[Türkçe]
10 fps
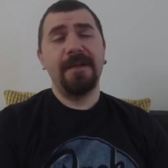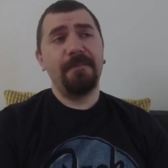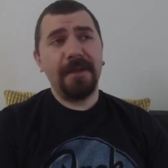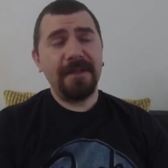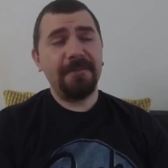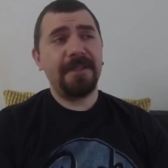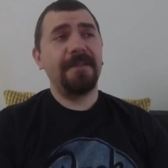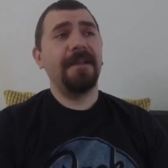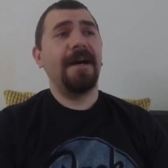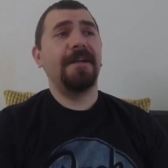Benim
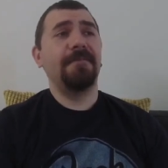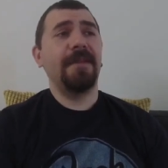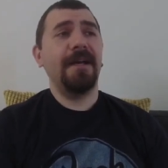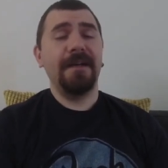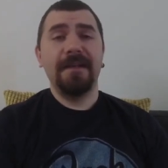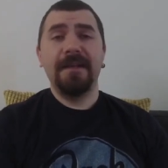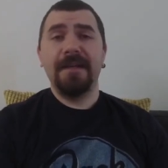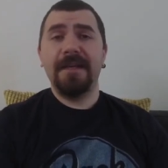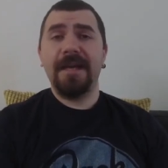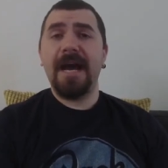iktidarımda
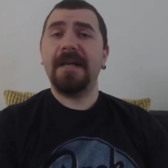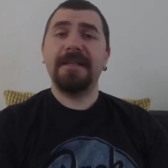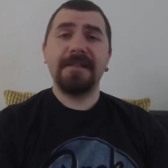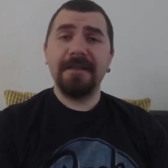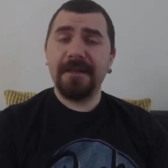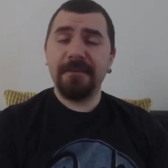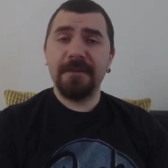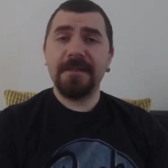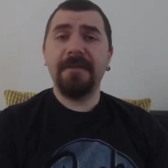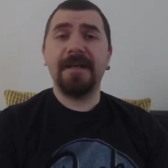herkesin
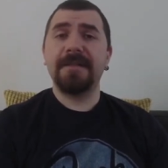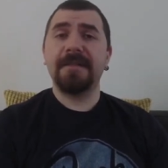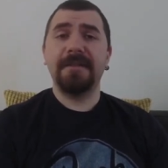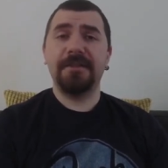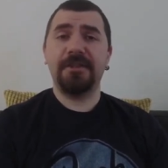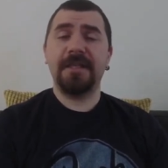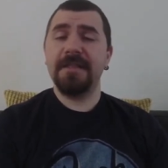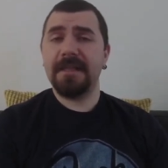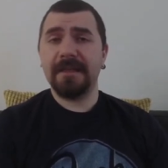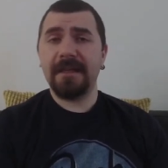arabası var. İşte
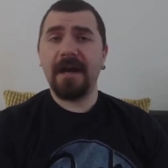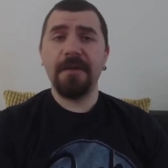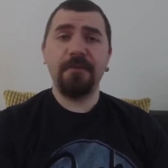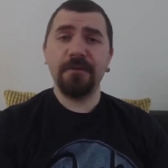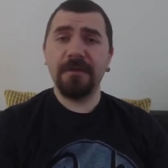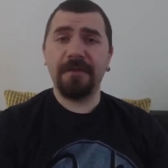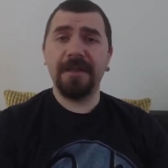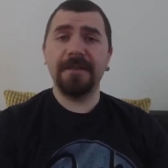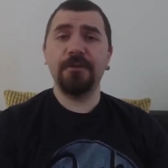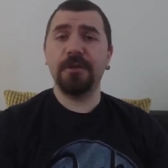insanlar iPhone'la
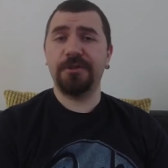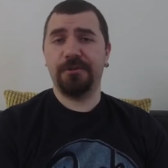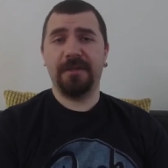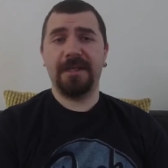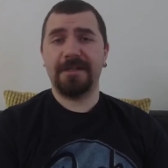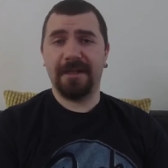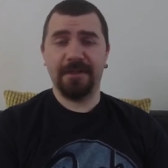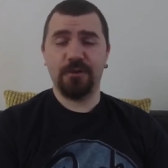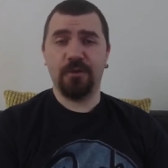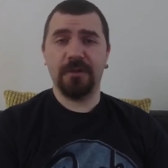falan dolaşıyorlar
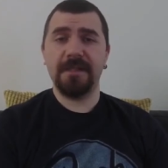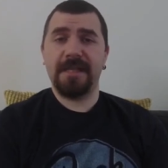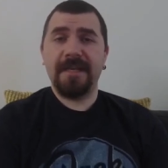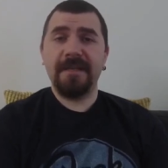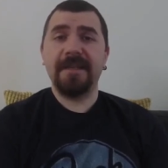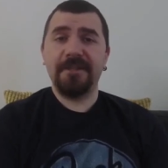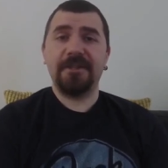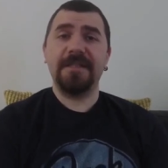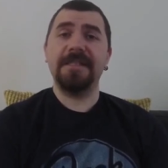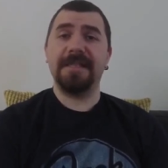sağda solda.
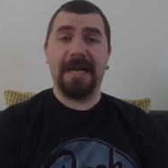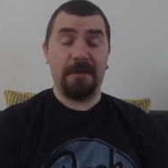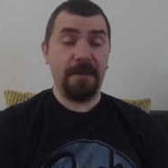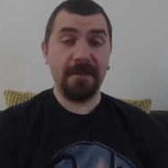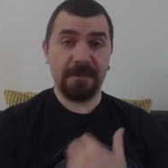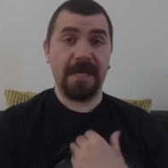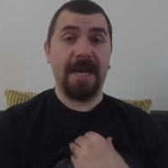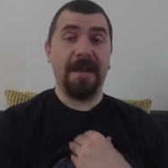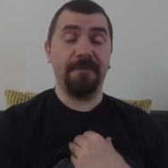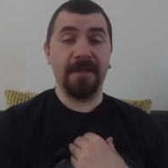Zenginleştiniz yani benim
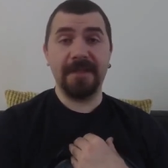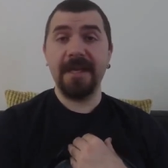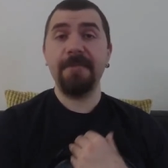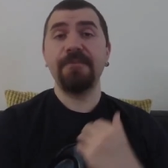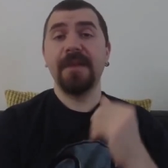sayemde diye.